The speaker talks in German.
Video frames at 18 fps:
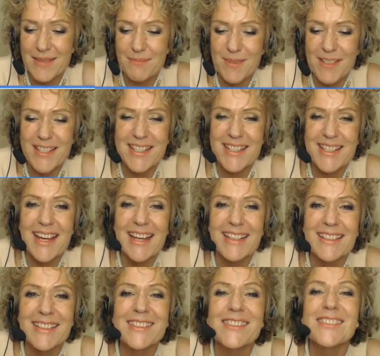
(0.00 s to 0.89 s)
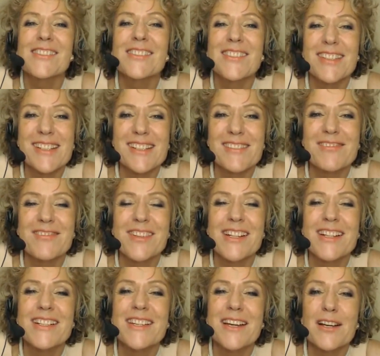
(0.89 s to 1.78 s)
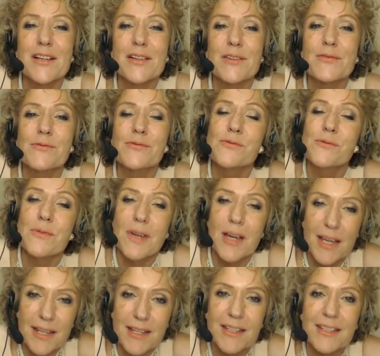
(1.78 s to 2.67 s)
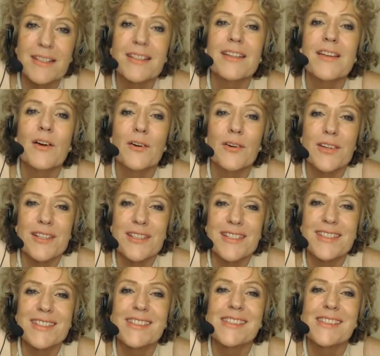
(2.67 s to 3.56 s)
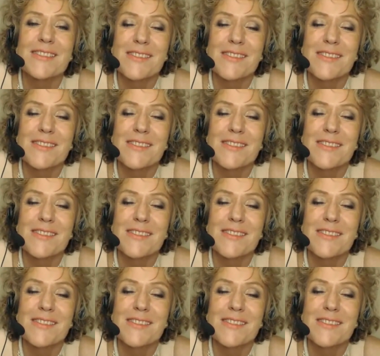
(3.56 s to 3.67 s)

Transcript: Bis dann und vielen Dank an euch,